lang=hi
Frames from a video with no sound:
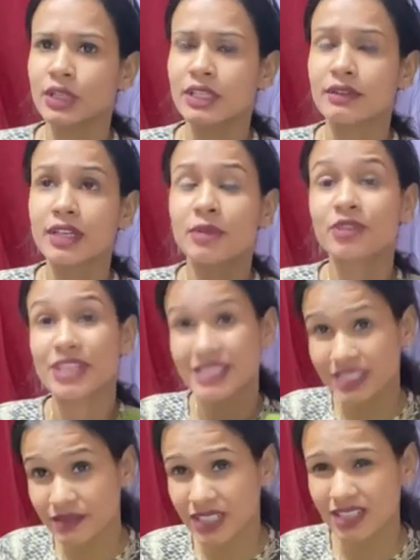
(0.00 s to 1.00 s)
इवन आप
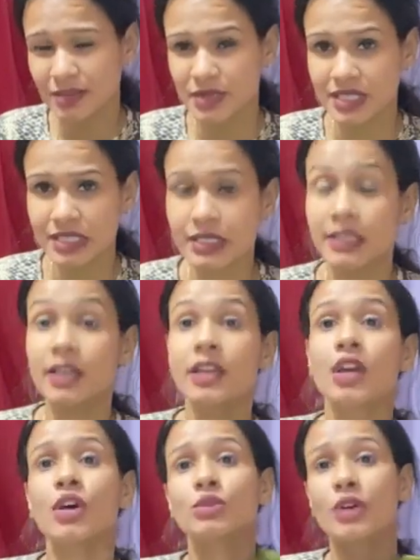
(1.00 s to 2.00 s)
फेस्टिवल का भी सीजन
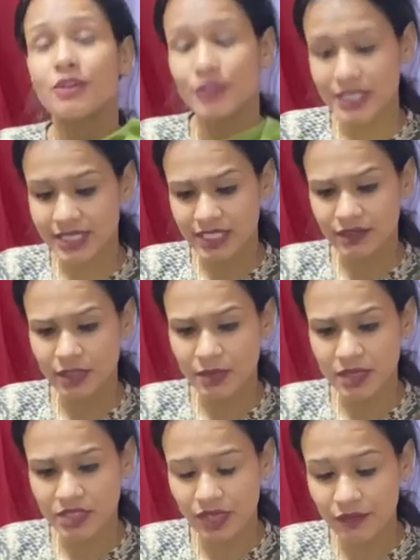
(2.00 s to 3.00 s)
है तो आप फेस्टिवल में
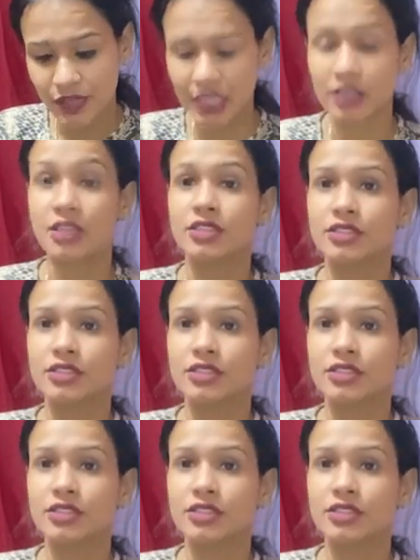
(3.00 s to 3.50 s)
इसे आप वेयर कर